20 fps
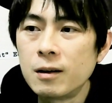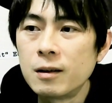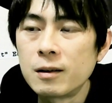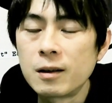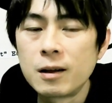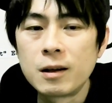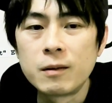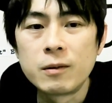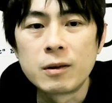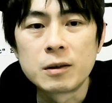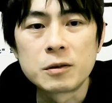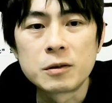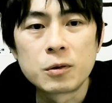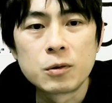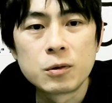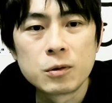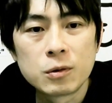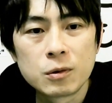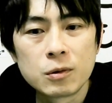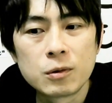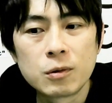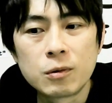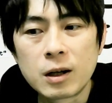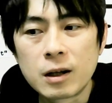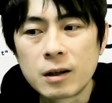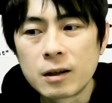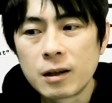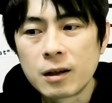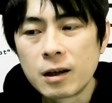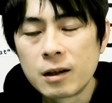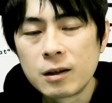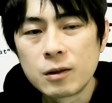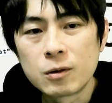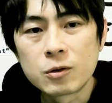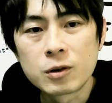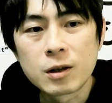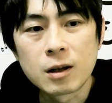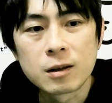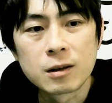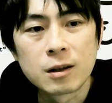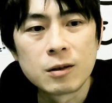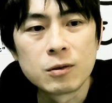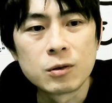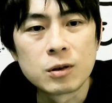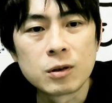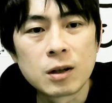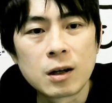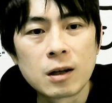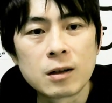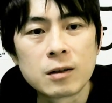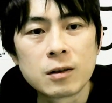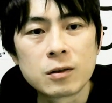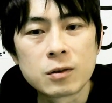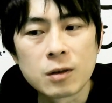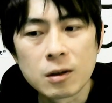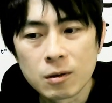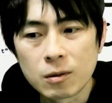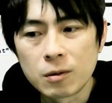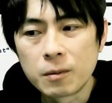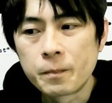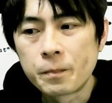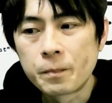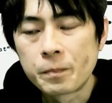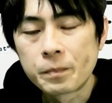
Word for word: テレビはそういうお笑い芸人を使ってるんじゃないんですかと。